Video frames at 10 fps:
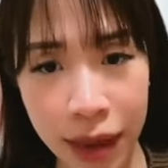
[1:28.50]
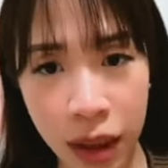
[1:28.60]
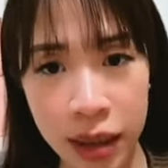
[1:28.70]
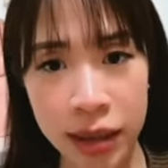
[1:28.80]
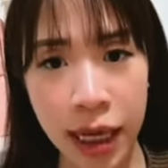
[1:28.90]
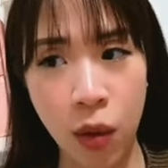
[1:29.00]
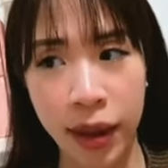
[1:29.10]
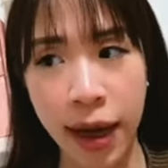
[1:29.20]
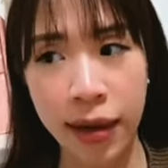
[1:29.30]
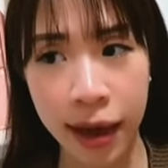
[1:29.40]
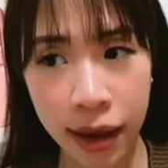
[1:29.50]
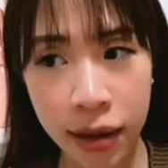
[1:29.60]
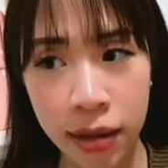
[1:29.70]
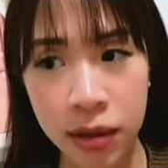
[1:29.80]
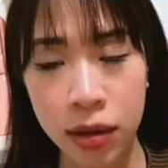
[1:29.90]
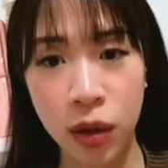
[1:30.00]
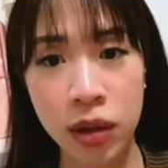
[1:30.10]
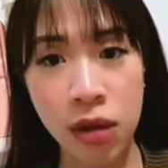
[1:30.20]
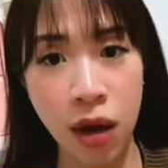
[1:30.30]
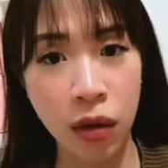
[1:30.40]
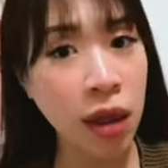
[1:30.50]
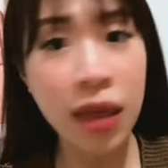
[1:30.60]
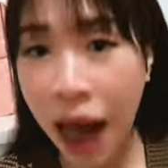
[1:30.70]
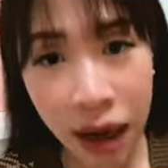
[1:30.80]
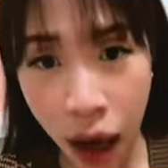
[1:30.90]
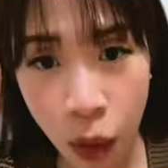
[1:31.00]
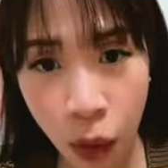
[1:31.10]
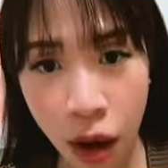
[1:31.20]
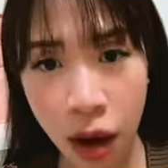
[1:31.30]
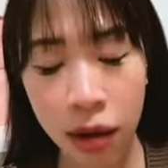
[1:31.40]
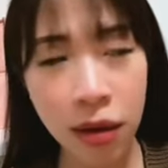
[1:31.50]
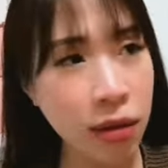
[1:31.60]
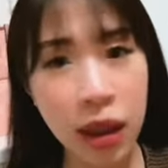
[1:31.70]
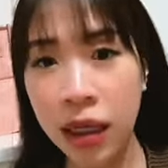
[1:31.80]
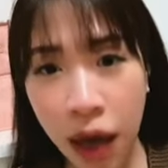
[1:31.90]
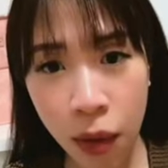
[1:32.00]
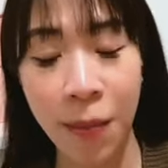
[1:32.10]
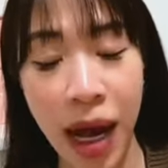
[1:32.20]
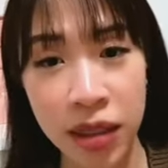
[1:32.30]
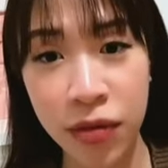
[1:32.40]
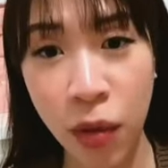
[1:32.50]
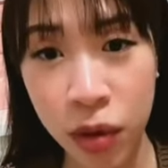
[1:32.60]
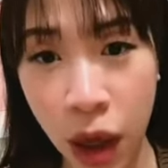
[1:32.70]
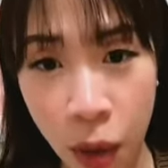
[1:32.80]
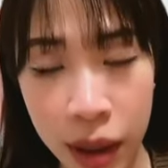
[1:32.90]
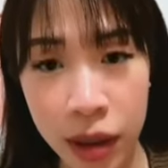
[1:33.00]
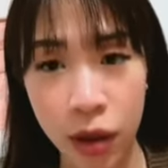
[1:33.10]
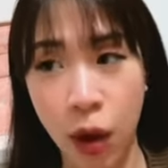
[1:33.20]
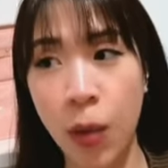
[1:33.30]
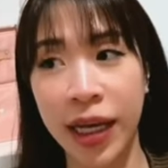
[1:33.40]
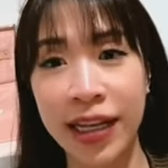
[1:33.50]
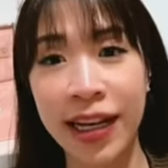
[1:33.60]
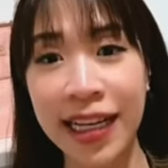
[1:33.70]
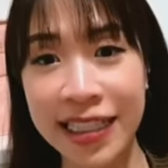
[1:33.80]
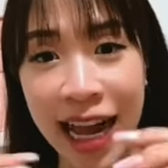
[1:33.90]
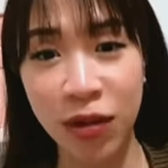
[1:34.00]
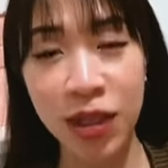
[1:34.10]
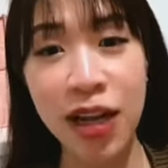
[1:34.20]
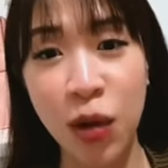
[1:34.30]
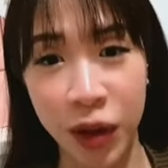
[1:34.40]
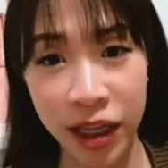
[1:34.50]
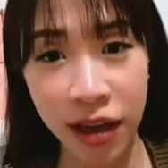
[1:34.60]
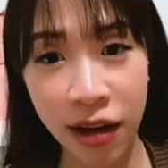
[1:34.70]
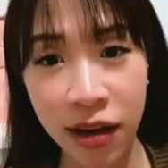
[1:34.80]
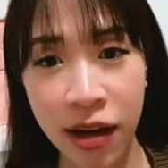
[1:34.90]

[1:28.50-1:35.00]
thấy xe của cái thằng này á nó dừng ở đó rất là lâu cực kỳ lâu mà dưới phố tàu ấy nó có một cái khách sạn rất là nổi tiếng